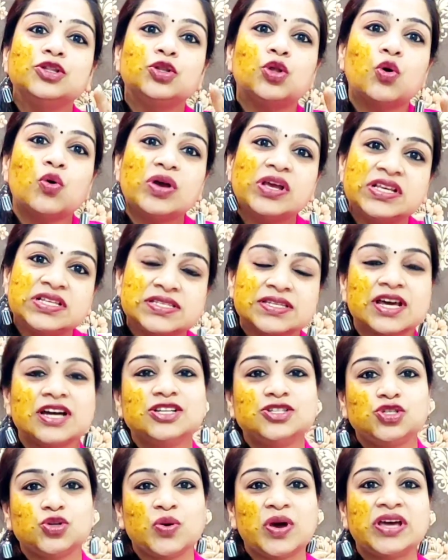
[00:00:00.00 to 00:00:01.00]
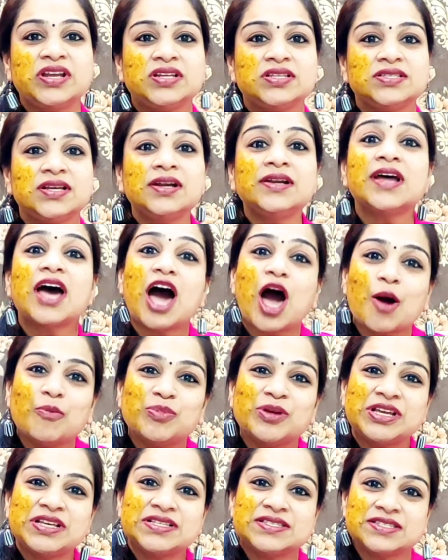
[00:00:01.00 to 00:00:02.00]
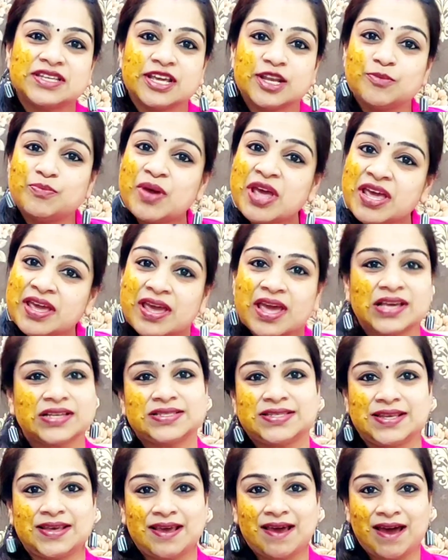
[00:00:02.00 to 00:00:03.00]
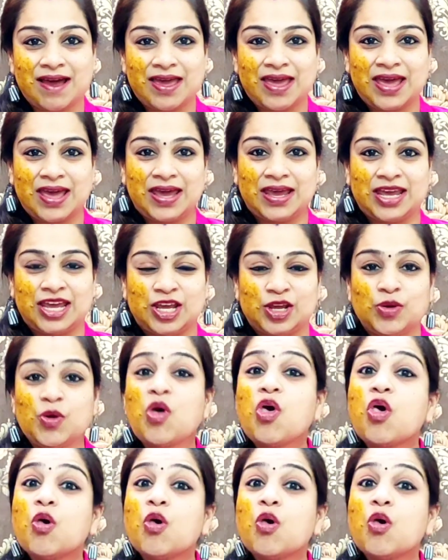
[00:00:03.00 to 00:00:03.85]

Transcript: तो इसका जो है रिजल्ट आपकी स्किन पे कैसे आया है